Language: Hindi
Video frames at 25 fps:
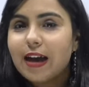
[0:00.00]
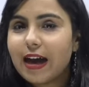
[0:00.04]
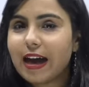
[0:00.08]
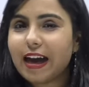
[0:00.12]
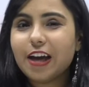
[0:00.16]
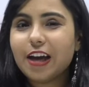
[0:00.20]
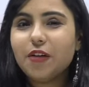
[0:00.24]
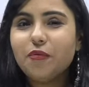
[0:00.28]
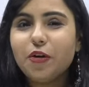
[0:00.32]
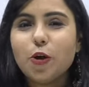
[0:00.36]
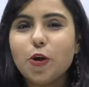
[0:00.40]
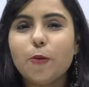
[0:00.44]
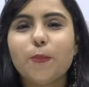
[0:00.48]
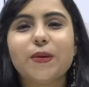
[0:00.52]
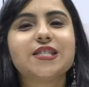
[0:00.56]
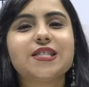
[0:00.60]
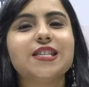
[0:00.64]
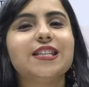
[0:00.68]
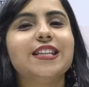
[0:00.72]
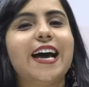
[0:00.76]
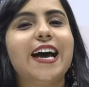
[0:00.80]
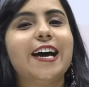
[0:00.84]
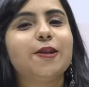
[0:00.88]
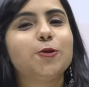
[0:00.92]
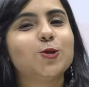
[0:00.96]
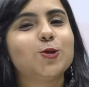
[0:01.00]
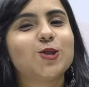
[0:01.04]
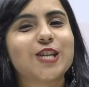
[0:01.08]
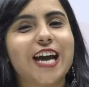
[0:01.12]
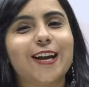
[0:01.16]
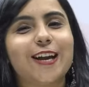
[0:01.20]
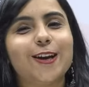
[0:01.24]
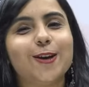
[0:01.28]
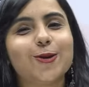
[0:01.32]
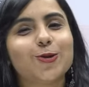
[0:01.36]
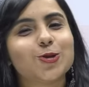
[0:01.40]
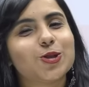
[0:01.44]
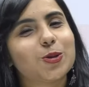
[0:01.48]
अगर वीडियो पसंद आया तो
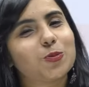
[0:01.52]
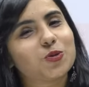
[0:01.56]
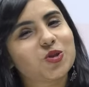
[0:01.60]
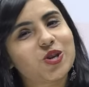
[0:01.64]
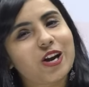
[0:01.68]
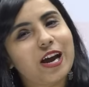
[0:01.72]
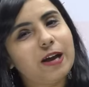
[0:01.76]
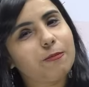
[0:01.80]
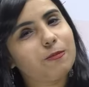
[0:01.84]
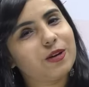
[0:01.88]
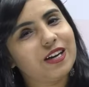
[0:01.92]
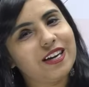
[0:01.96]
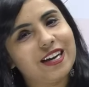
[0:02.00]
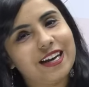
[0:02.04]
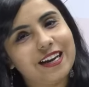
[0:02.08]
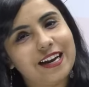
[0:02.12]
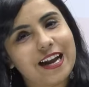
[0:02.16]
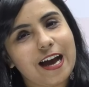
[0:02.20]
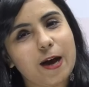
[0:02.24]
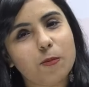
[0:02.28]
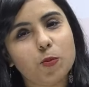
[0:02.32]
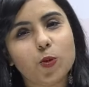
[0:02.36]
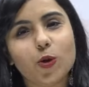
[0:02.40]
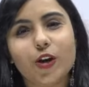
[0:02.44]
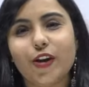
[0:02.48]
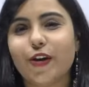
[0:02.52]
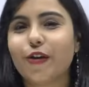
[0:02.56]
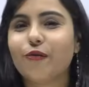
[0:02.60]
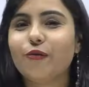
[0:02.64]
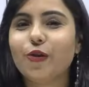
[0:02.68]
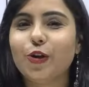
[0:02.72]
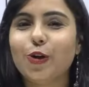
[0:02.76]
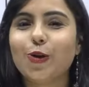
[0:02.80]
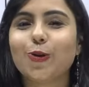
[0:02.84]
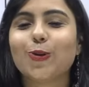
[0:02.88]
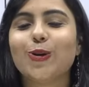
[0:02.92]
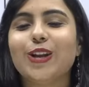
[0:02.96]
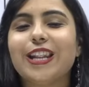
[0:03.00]
चैनल को सब्सक्राइब करना ना भूलें और
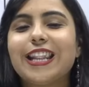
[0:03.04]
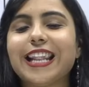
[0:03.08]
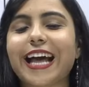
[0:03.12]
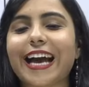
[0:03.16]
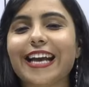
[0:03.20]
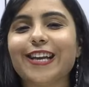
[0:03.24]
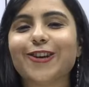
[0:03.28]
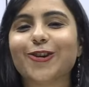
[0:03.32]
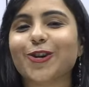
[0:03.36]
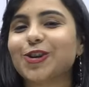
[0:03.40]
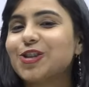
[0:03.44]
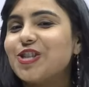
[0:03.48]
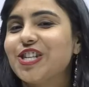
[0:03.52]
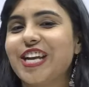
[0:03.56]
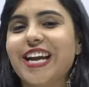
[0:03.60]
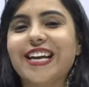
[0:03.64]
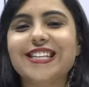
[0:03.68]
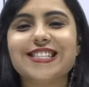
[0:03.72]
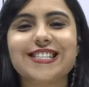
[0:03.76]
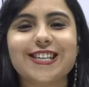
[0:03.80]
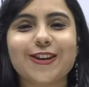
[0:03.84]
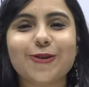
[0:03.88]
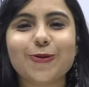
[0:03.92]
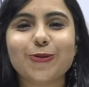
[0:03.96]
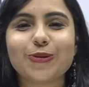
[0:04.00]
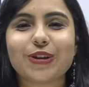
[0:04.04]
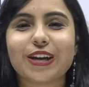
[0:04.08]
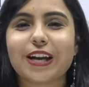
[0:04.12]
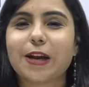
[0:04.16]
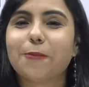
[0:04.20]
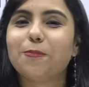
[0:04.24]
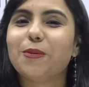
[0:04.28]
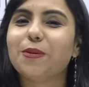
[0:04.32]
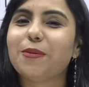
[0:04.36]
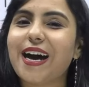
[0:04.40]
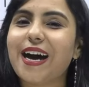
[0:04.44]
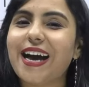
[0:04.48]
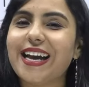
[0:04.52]
वीडियो को लाइक और शेयर जरूर
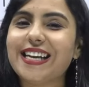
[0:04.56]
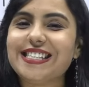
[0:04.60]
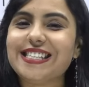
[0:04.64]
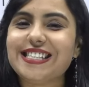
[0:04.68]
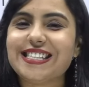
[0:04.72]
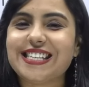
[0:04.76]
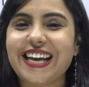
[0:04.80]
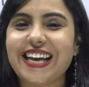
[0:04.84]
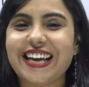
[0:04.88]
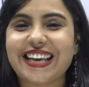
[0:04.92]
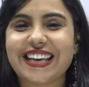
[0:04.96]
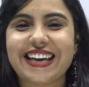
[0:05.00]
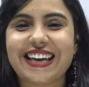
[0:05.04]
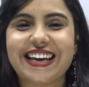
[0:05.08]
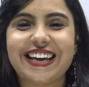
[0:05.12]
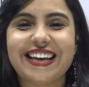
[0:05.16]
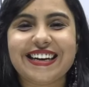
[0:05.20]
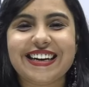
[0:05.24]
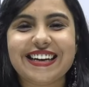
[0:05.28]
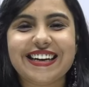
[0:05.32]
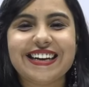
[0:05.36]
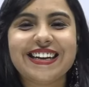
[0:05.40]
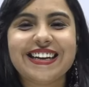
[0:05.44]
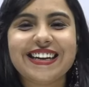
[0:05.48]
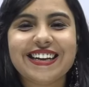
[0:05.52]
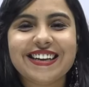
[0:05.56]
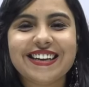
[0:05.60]
करें बाय टेक केयर